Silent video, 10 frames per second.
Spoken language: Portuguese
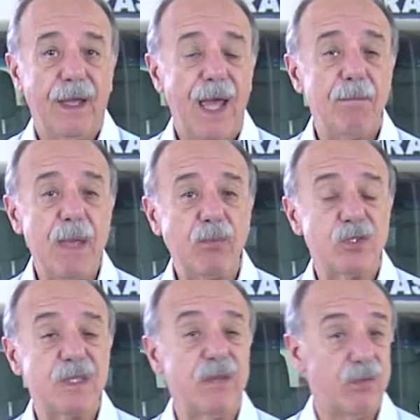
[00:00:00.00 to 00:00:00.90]
É bem
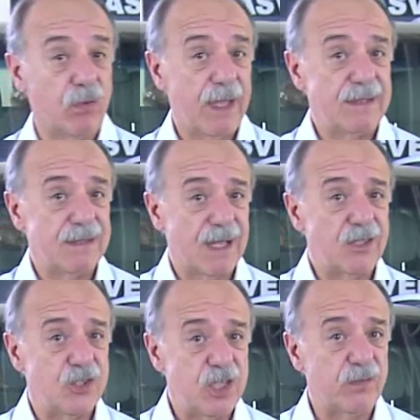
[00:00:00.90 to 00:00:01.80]
possível que esses
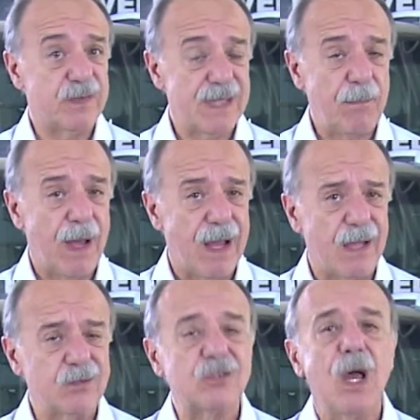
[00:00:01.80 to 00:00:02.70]
aditivos
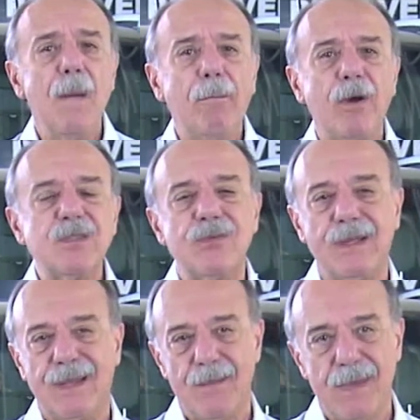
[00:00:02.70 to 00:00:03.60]
separados possam
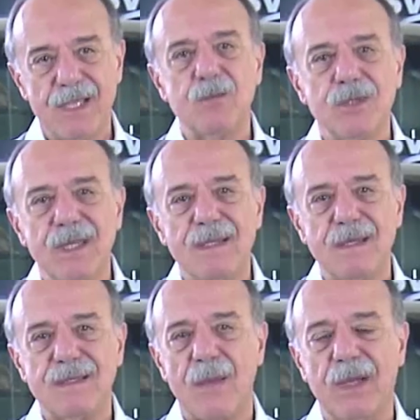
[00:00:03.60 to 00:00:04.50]
até mesmo
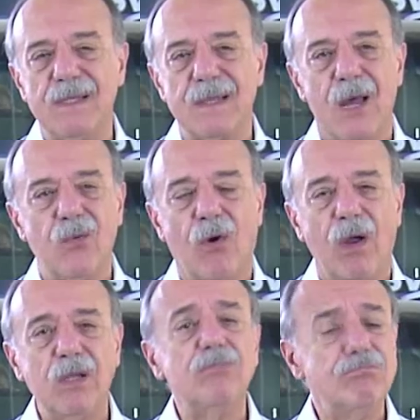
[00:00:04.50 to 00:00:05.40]
desestabilizar o
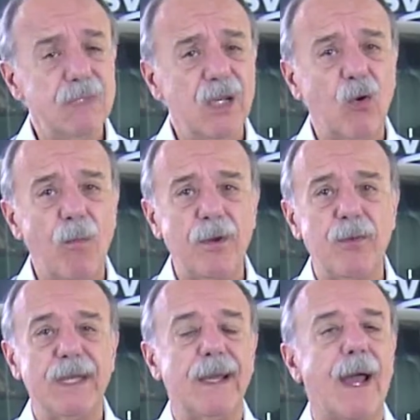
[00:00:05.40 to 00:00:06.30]
óleo e
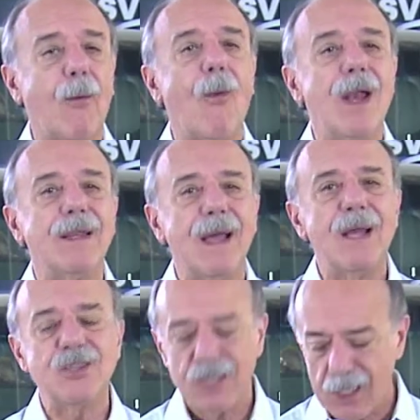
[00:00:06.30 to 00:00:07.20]
comprometer a
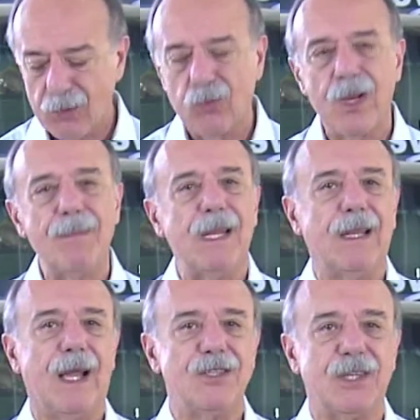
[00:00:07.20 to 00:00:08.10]
qualidade e
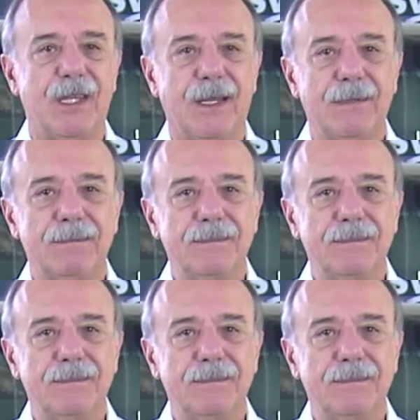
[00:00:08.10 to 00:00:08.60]
durabilidade dele.